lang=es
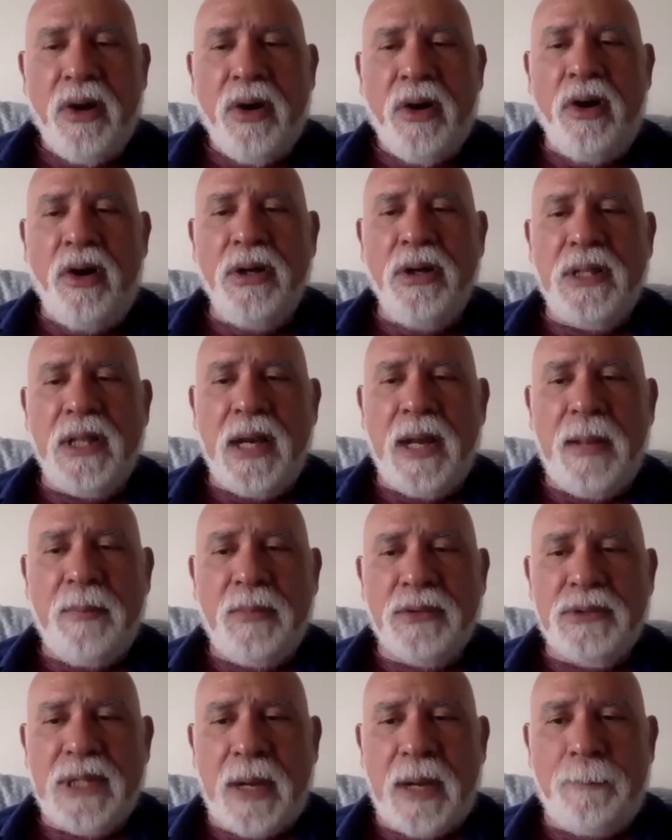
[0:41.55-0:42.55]
Hoy
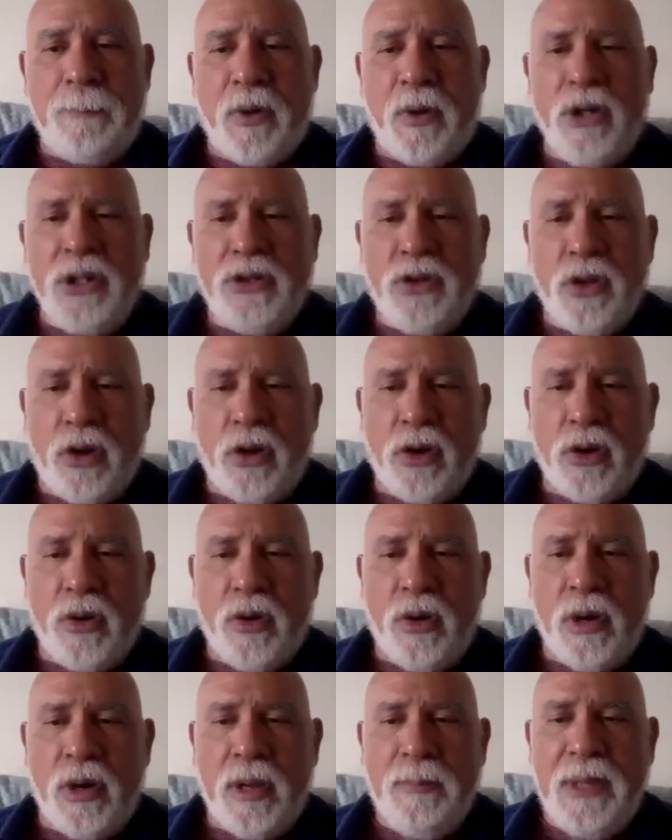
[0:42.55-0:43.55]
tenemos al
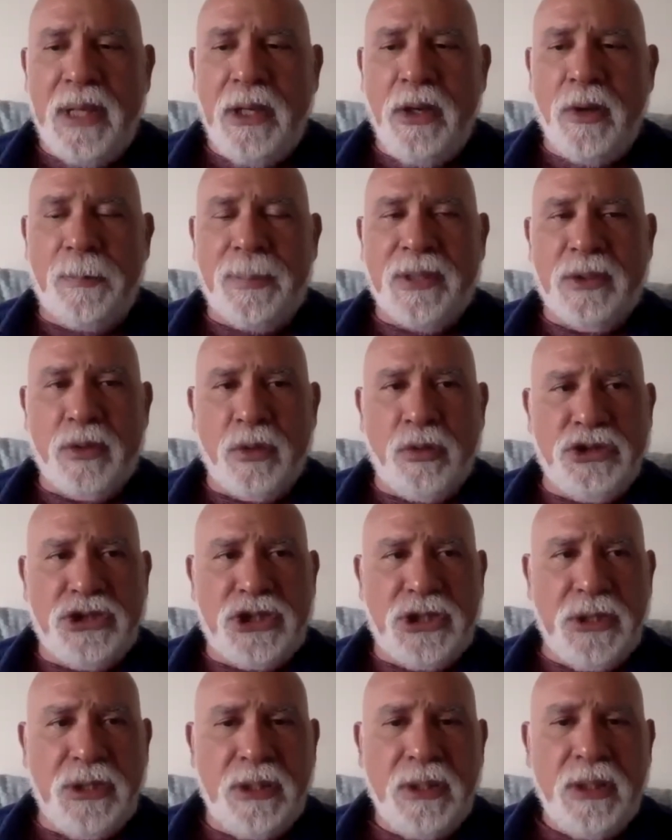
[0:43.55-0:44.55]
politólogo Emilio
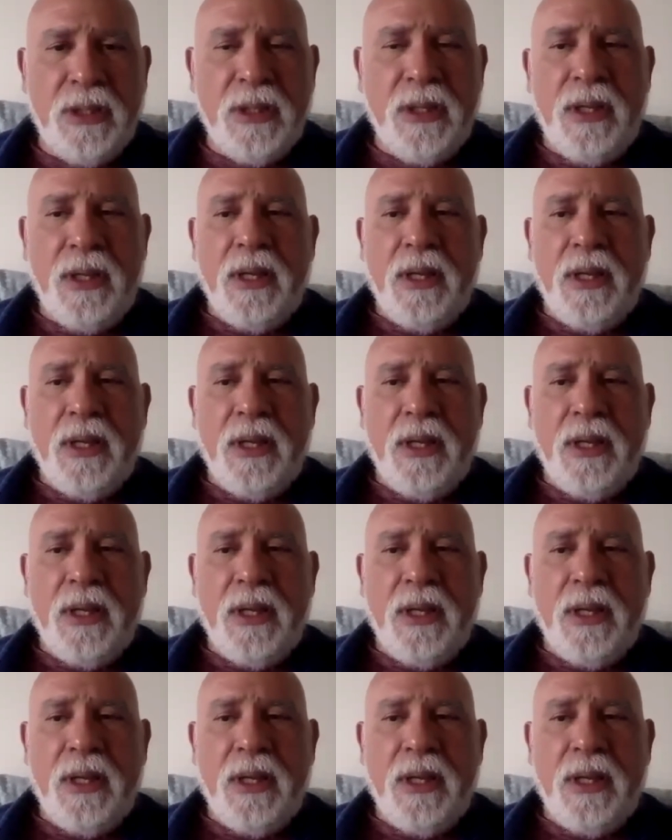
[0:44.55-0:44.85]
Petrucci